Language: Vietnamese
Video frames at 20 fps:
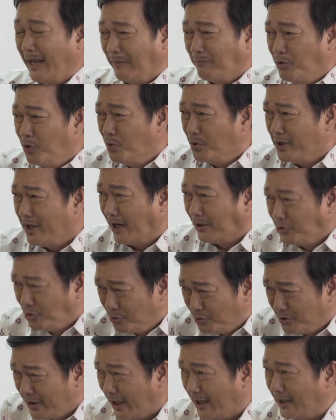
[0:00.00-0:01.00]
Em vuốt giận
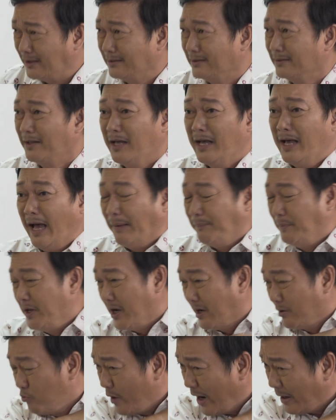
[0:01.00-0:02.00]
vuốt giận. Bây giờ
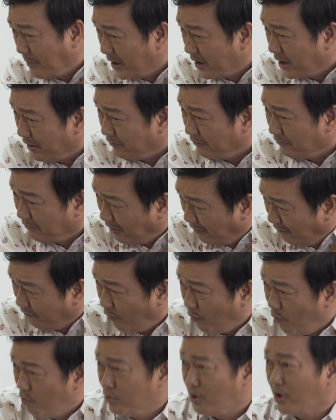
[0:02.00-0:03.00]
anh qua bệnh anh anh
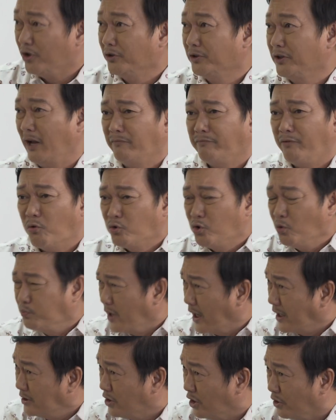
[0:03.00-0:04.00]
phụ thôi, anh phụ chút
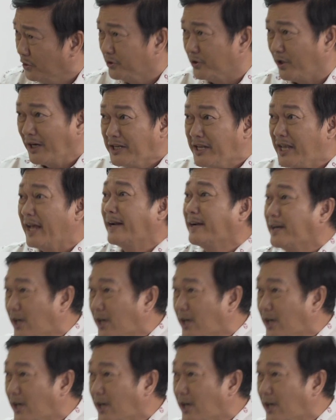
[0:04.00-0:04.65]
đỉnh thôi rồi anh về ăn